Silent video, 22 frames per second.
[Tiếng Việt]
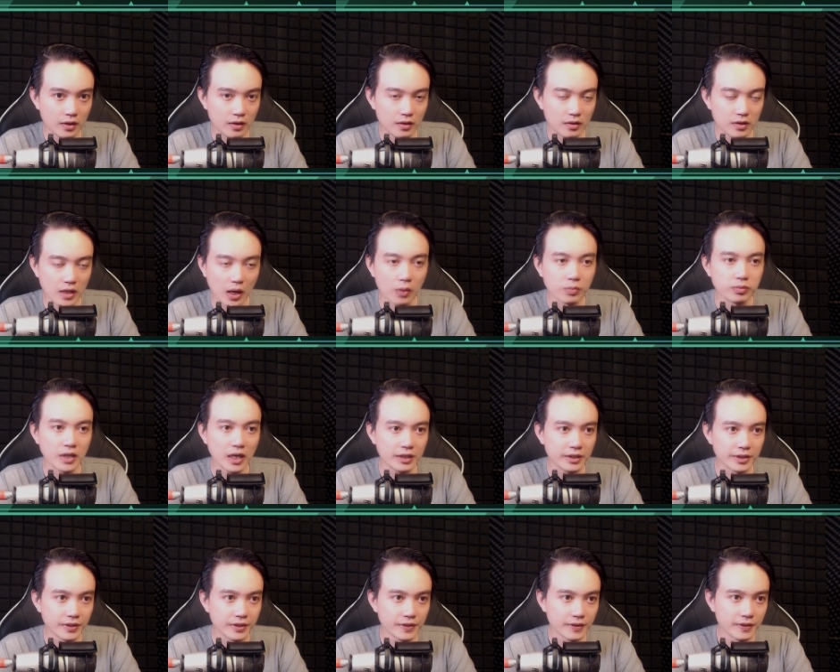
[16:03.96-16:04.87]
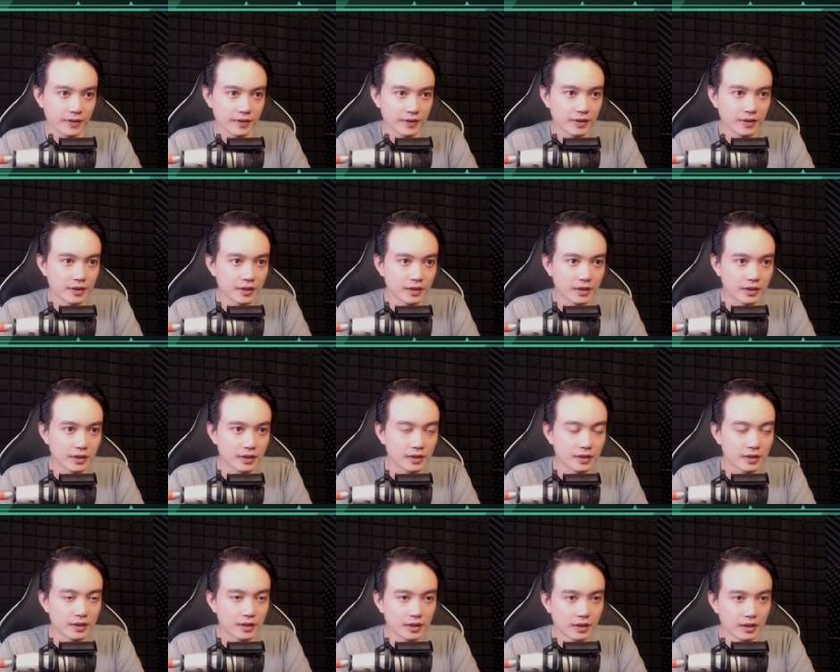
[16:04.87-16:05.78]
Tao không chắc nữa.
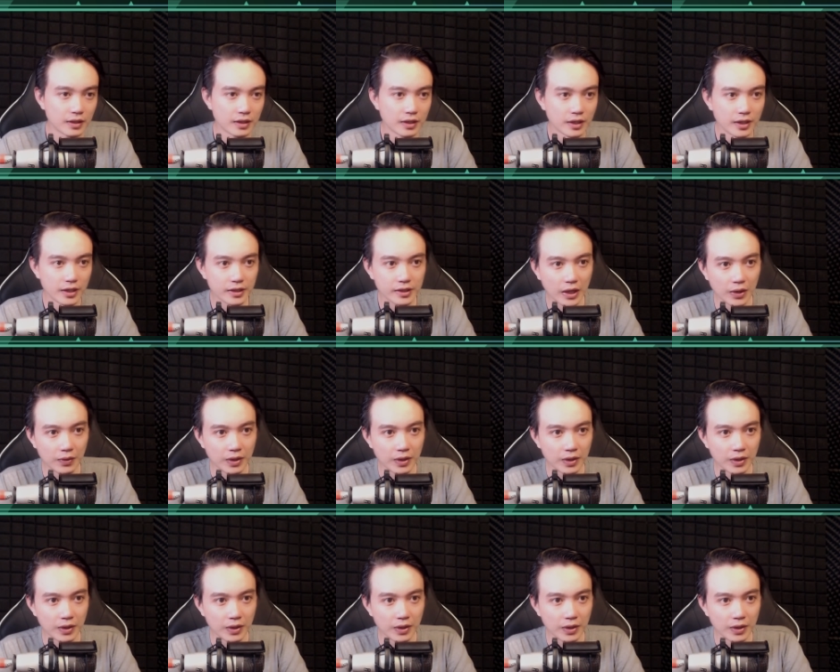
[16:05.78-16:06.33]
Ý tao